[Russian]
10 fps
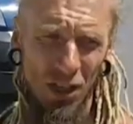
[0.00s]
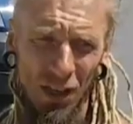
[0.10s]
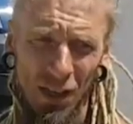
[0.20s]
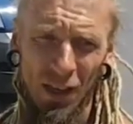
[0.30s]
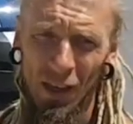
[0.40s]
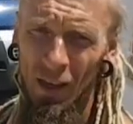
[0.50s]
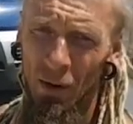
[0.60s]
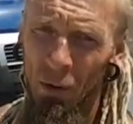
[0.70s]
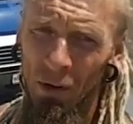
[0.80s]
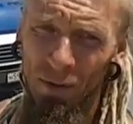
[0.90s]
И, и
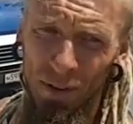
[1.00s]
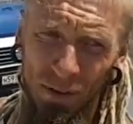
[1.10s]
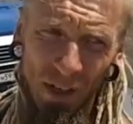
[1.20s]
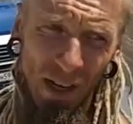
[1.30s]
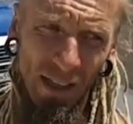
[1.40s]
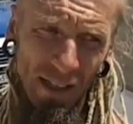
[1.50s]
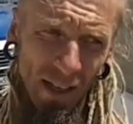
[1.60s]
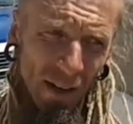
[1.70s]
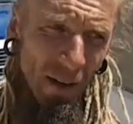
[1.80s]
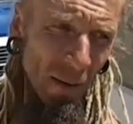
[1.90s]
он
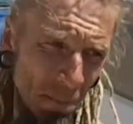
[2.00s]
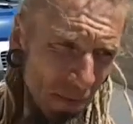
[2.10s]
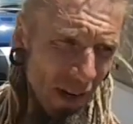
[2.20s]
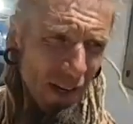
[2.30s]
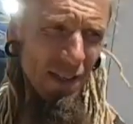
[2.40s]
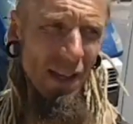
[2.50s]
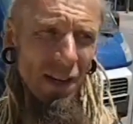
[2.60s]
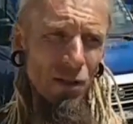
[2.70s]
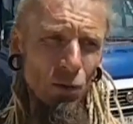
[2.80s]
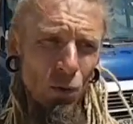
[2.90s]
выдвигается на
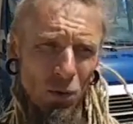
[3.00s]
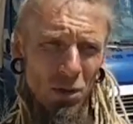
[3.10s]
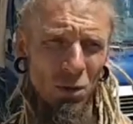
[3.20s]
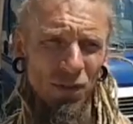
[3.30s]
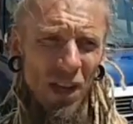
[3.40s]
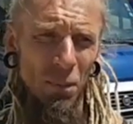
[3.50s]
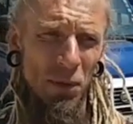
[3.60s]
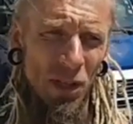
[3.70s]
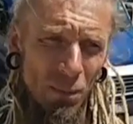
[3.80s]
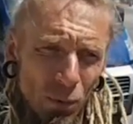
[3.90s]
историческую родину, в
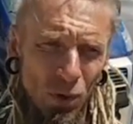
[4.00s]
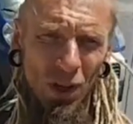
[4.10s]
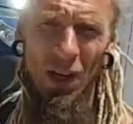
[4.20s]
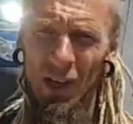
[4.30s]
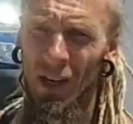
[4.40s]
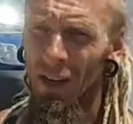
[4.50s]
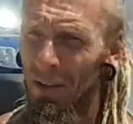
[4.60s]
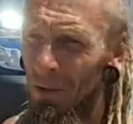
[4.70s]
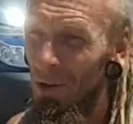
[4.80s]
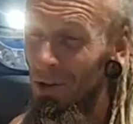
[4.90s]
Санкт-Петербург,
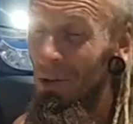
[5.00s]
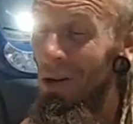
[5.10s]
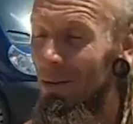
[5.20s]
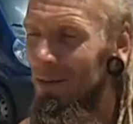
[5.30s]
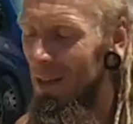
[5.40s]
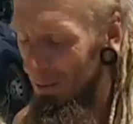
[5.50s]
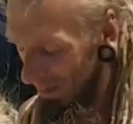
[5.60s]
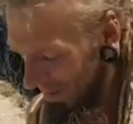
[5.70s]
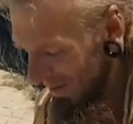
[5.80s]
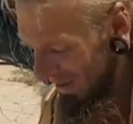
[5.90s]
ну вот, но, тем не
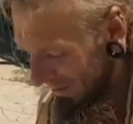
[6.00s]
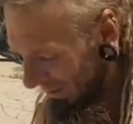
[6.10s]
менее,